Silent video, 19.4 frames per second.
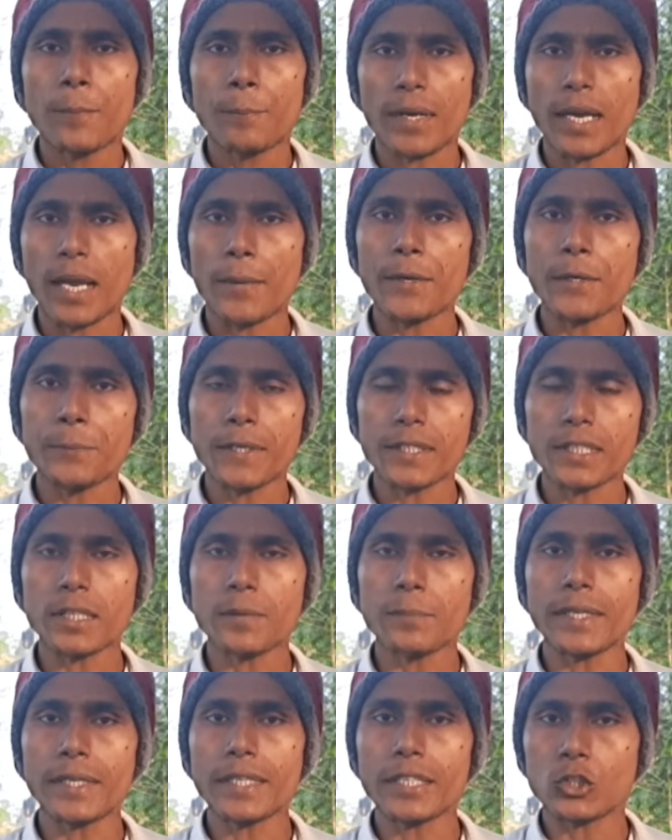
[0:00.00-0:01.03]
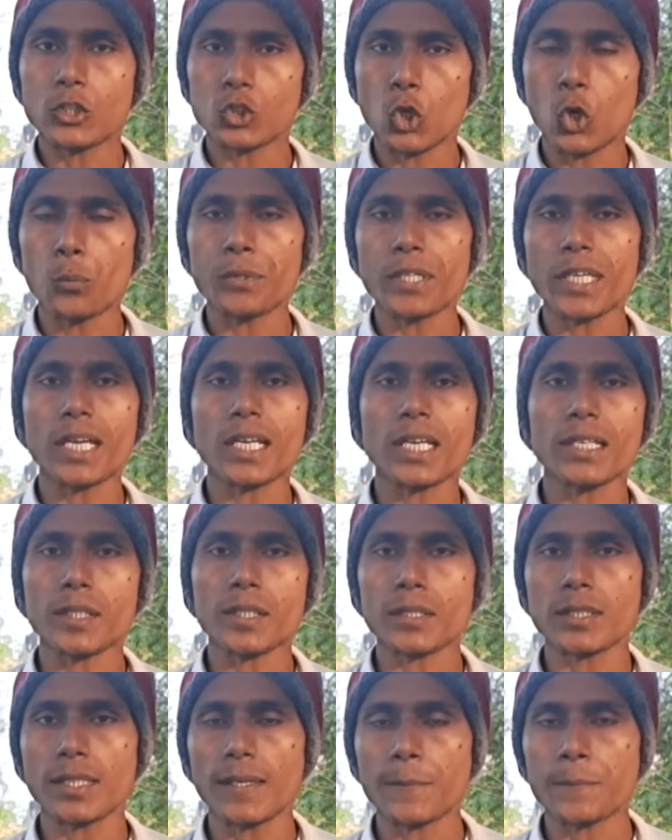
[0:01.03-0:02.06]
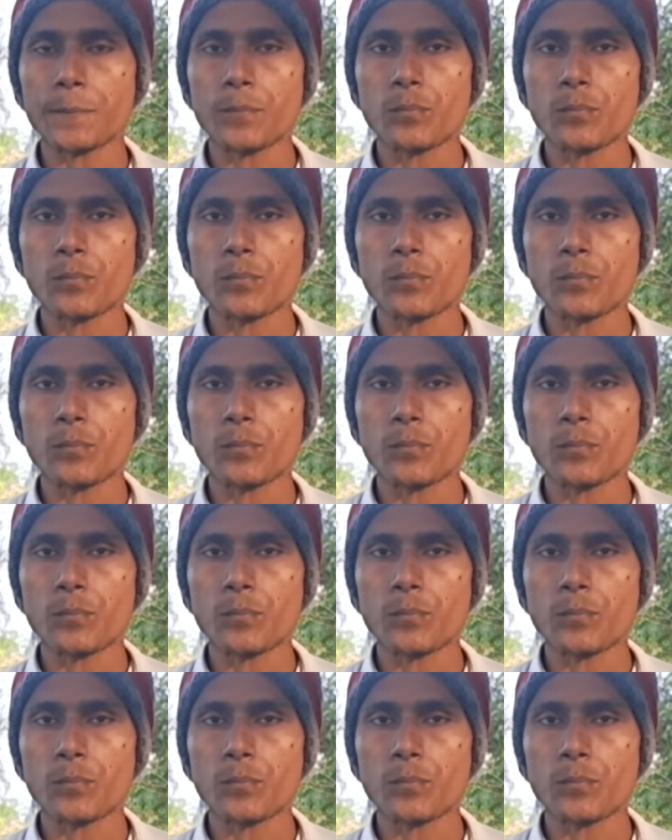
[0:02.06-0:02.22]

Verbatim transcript: प्राइवेट फैक्ट्री में जॉब किया करता था